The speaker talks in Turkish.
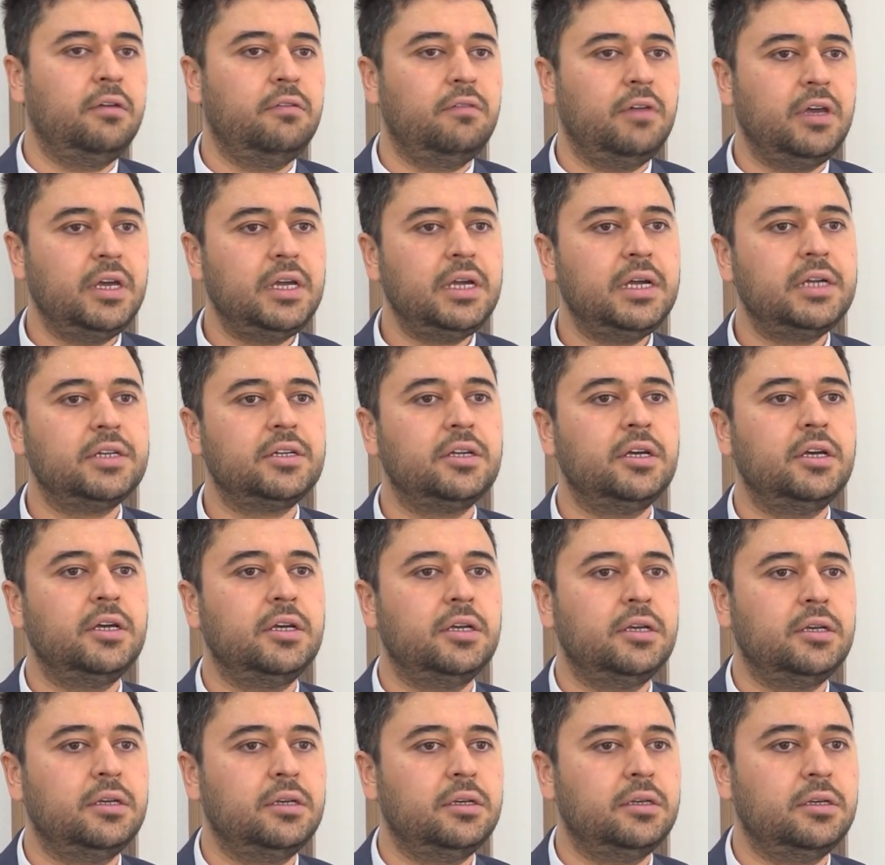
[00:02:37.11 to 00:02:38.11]
ve eğer
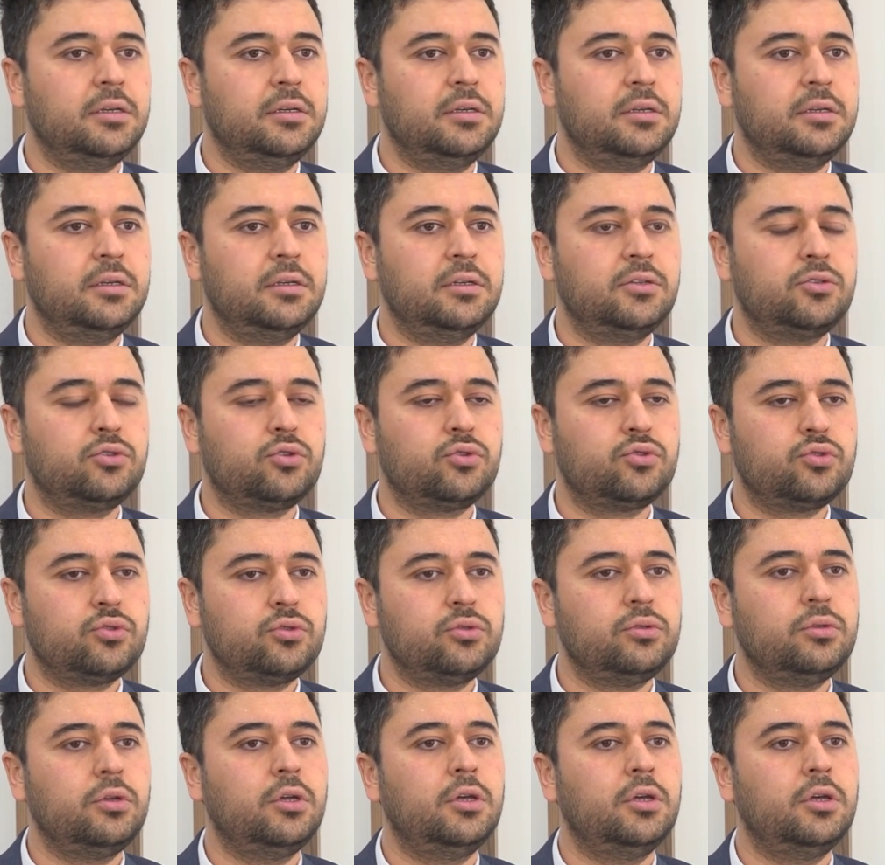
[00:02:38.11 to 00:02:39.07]
e, çocuğun